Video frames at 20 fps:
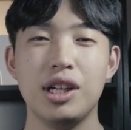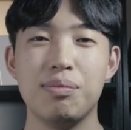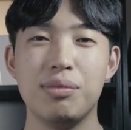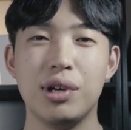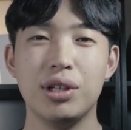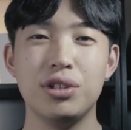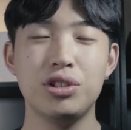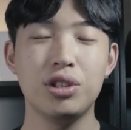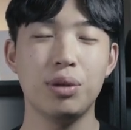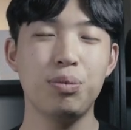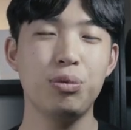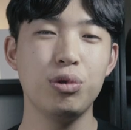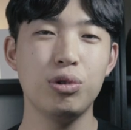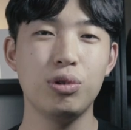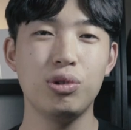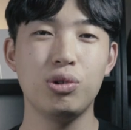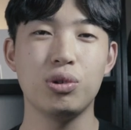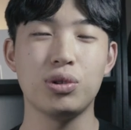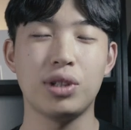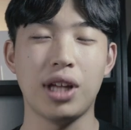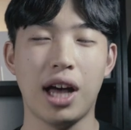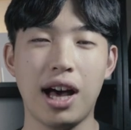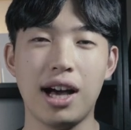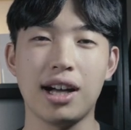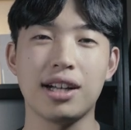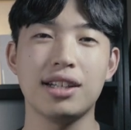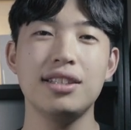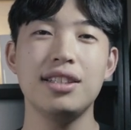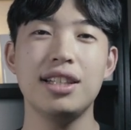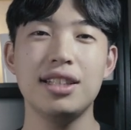면접도
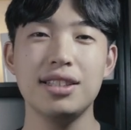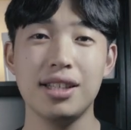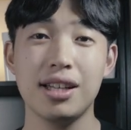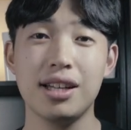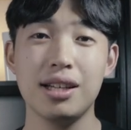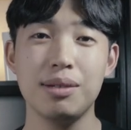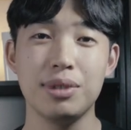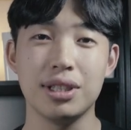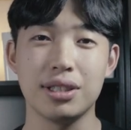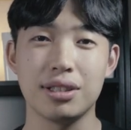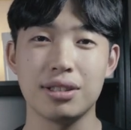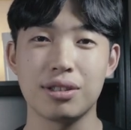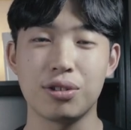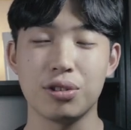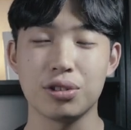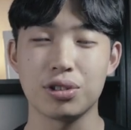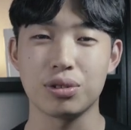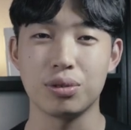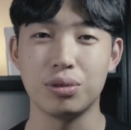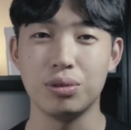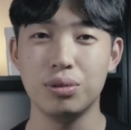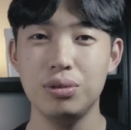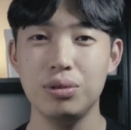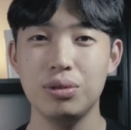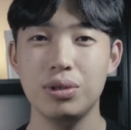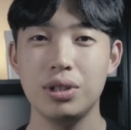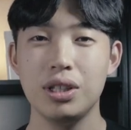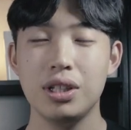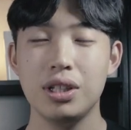다 끝난 사람이 있을 것이고